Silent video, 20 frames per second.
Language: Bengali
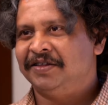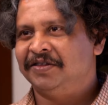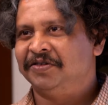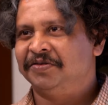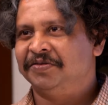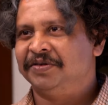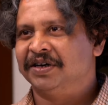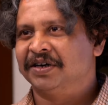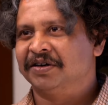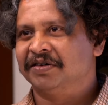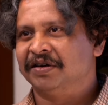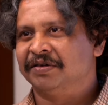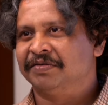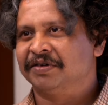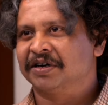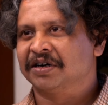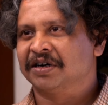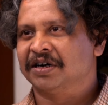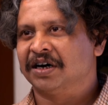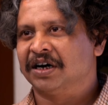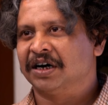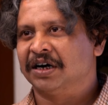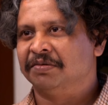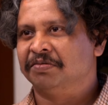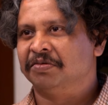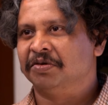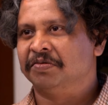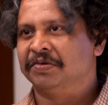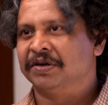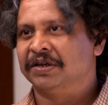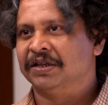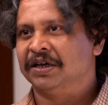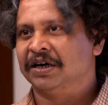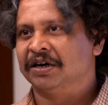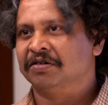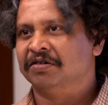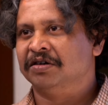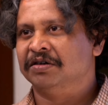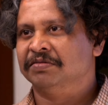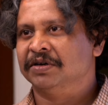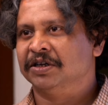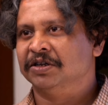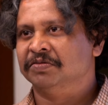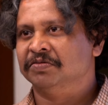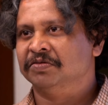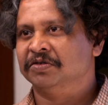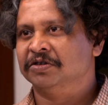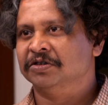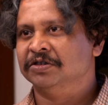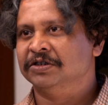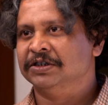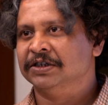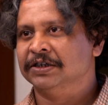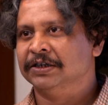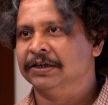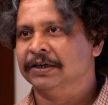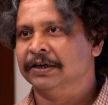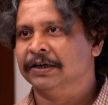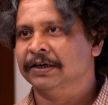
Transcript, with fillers: তুমি এখন আমার খারাপ রূপটা দেখো নি মাধব মুখুজ্জে